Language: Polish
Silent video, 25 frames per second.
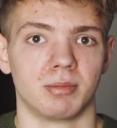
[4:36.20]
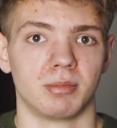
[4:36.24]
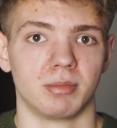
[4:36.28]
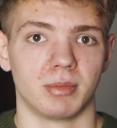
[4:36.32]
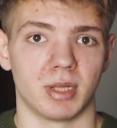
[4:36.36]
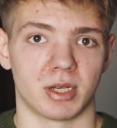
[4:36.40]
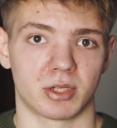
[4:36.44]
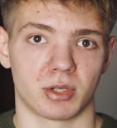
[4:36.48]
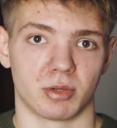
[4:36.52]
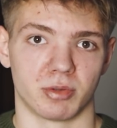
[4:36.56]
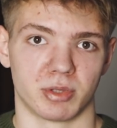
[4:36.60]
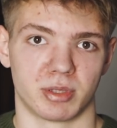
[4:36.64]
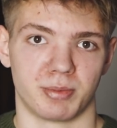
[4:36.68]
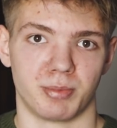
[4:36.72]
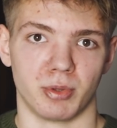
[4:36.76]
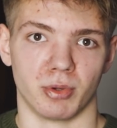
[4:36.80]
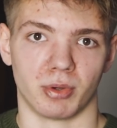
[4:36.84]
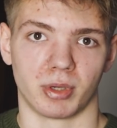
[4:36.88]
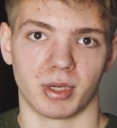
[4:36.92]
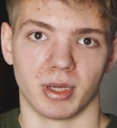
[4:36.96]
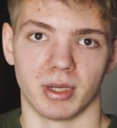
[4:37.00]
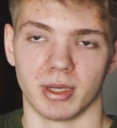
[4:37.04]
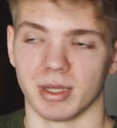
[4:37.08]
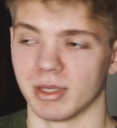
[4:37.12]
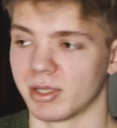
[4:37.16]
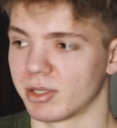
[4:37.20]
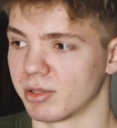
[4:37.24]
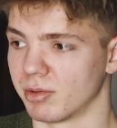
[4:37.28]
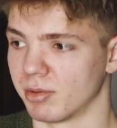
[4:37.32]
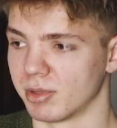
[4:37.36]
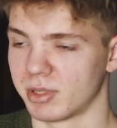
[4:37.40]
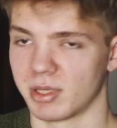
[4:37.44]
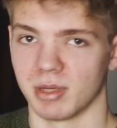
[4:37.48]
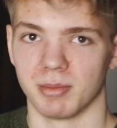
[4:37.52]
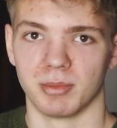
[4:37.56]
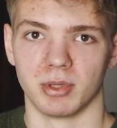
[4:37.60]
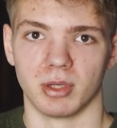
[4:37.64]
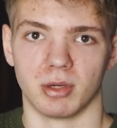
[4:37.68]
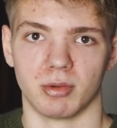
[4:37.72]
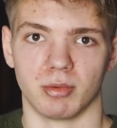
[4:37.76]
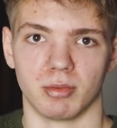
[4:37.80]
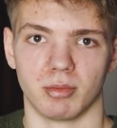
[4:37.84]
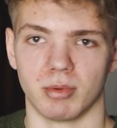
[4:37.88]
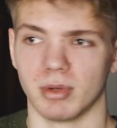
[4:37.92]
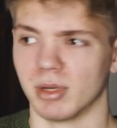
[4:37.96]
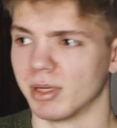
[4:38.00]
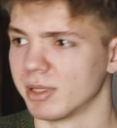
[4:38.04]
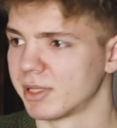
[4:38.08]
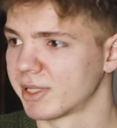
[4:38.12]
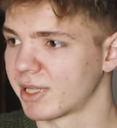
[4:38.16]
naszą zbiórkę, naszą osobną
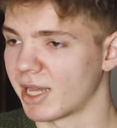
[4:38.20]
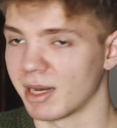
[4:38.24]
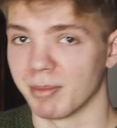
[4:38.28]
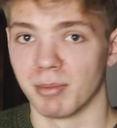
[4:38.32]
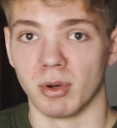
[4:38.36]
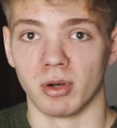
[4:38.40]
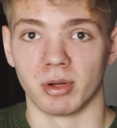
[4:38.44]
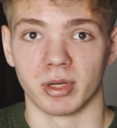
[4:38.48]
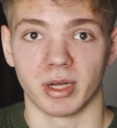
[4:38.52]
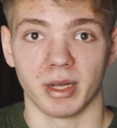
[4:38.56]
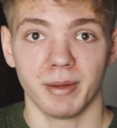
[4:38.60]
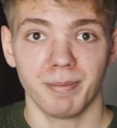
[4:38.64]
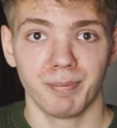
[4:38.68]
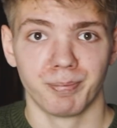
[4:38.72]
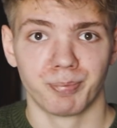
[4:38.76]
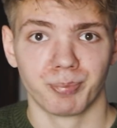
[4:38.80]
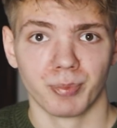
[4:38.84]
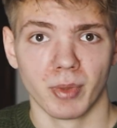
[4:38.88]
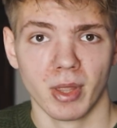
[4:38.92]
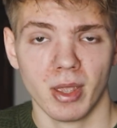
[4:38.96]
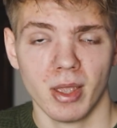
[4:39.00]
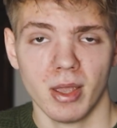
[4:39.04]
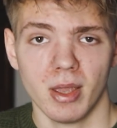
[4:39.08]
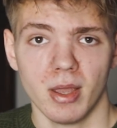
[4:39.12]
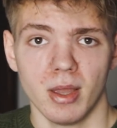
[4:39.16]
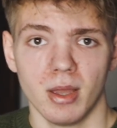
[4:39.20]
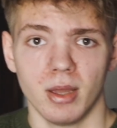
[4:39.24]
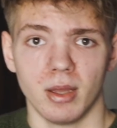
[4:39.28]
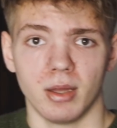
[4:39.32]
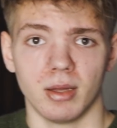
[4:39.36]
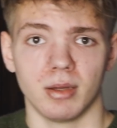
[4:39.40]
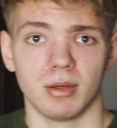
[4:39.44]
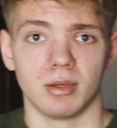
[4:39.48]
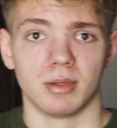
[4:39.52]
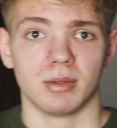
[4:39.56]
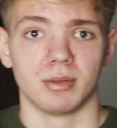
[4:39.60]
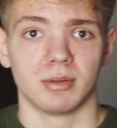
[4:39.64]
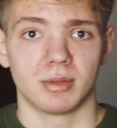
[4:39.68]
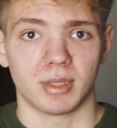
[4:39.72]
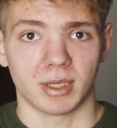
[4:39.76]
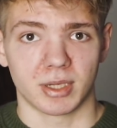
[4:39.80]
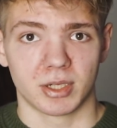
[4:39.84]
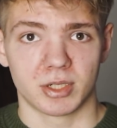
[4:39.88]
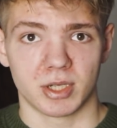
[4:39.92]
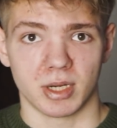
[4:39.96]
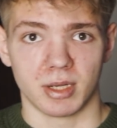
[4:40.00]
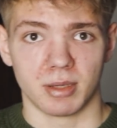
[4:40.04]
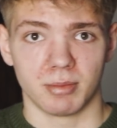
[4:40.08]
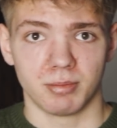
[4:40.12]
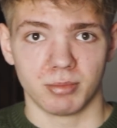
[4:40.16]
skarbonkę.
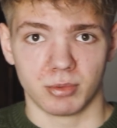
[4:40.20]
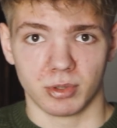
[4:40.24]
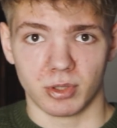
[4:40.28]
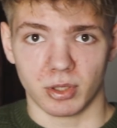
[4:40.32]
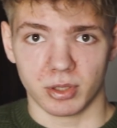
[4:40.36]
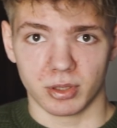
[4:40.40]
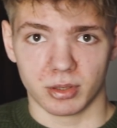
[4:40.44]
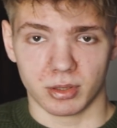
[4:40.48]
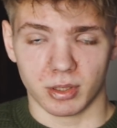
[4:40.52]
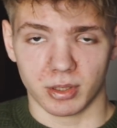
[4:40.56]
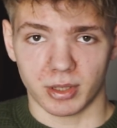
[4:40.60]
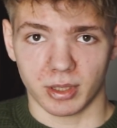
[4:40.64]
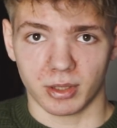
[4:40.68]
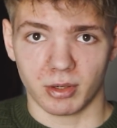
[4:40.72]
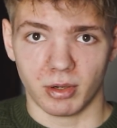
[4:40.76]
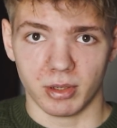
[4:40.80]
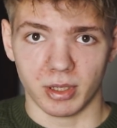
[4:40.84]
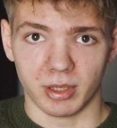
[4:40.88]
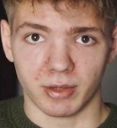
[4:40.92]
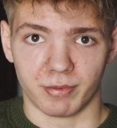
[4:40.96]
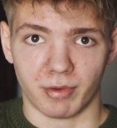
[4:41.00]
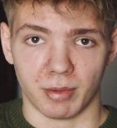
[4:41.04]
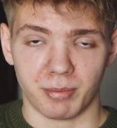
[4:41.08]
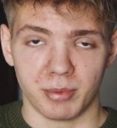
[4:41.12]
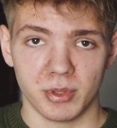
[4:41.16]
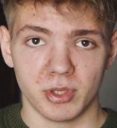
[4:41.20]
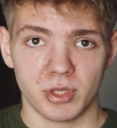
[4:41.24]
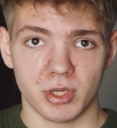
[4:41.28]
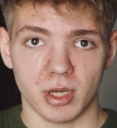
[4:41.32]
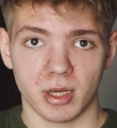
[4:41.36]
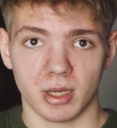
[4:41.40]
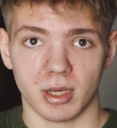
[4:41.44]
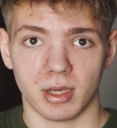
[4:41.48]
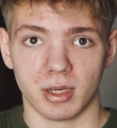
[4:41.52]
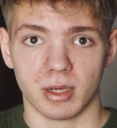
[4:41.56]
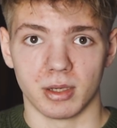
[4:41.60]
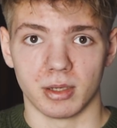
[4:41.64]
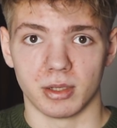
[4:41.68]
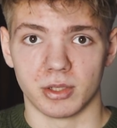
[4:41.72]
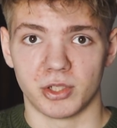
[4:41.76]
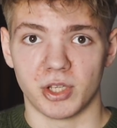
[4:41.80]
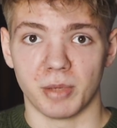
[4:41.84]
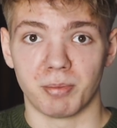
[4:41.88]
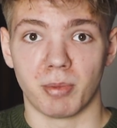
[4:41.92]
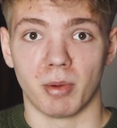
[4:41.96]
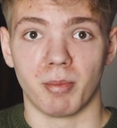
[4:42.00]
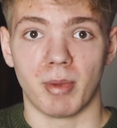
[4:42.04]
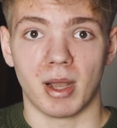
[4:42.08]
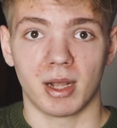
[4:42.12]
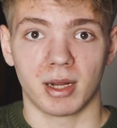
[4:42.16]
Także do, do tego link w opisie.
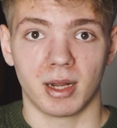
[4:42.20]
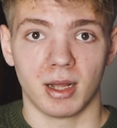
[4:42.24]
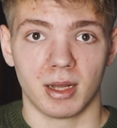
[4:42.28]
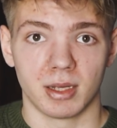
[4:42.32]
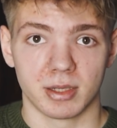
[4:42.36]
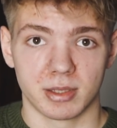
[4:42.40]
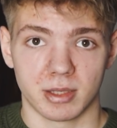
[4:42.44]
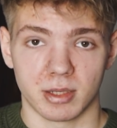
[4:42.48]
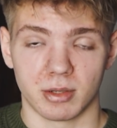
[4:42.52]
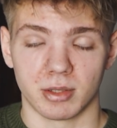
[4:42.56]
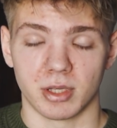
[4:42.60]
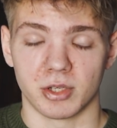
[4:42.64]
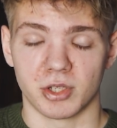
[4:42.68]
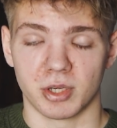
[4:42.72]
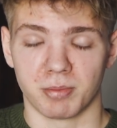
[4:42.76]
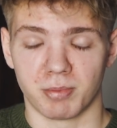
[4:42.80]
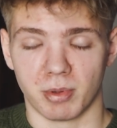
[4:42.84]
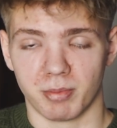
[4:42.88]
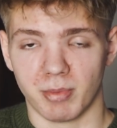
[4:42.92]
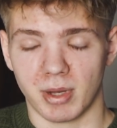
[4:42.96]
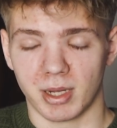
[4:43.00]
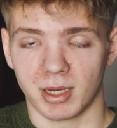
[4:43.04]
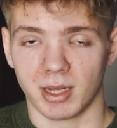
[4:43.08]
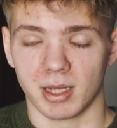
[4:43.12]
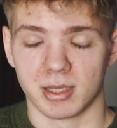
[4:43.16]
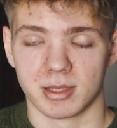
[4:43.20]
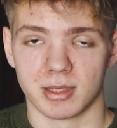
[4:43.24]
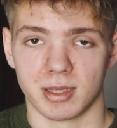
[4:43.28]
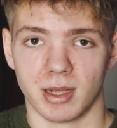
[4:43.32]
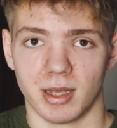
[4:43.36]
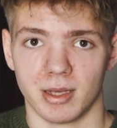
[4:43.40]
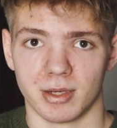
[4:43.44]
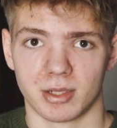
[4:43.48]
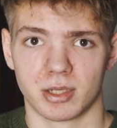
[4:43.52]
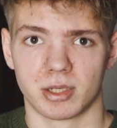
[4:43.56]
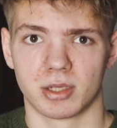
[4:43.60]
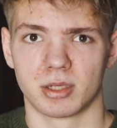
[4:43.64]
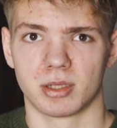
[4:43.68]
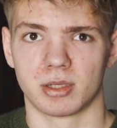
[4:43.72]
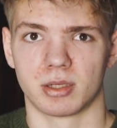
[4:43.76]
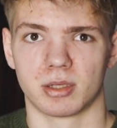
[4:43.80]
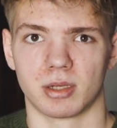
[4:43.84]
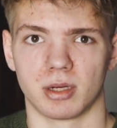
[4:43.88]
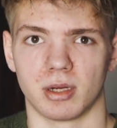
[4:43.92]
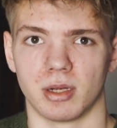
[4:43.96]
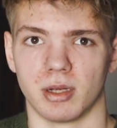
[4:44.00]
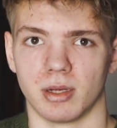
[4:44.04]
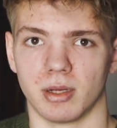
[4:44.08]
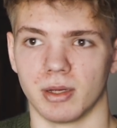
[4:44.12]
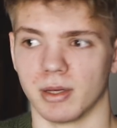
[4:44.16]
Się pomaga, strona się pomaga,
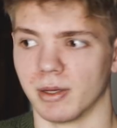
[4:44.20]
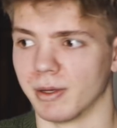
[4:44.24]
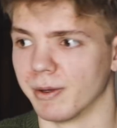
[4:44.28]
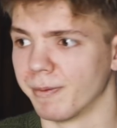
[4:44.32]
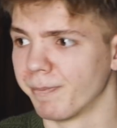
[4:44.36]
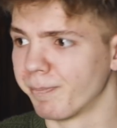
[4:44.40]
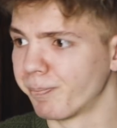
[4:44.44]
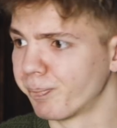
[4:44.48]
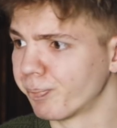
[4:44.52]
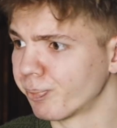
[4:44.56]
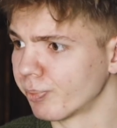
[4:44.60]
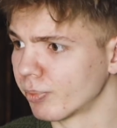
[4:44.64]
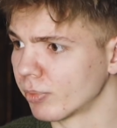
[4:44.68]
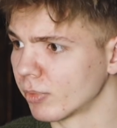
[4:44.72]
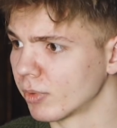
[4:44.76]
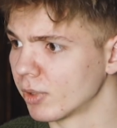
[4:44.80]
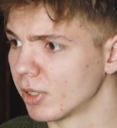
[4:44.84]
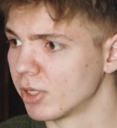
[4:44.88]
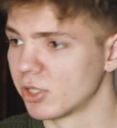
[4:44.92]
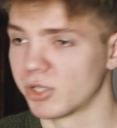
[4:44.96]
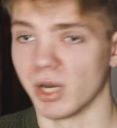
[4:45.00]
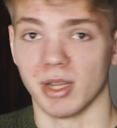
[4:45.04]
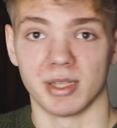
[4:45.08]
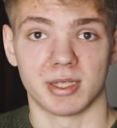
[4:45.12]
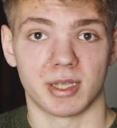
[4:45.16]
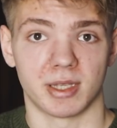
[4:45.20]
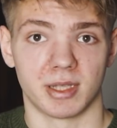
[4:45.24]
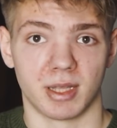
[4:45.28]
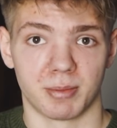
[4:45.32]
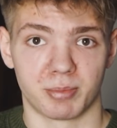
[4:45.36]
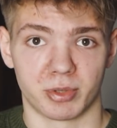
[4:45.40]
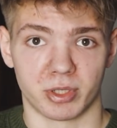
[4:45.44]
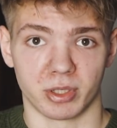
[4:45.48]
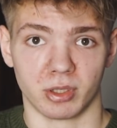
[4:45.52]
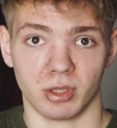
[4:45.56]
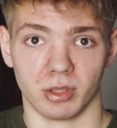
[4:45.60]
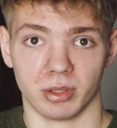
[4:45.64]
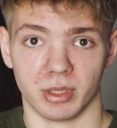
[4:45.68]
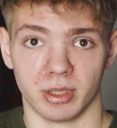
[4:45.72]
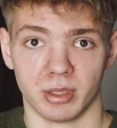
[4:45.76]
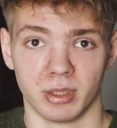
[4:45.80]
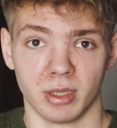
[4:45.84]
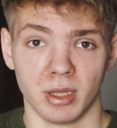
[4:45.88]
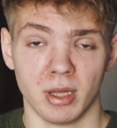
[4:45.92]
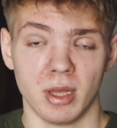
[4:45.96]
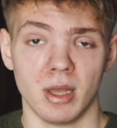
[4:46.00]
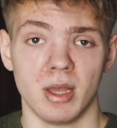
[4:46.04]
slash szansa na przygody.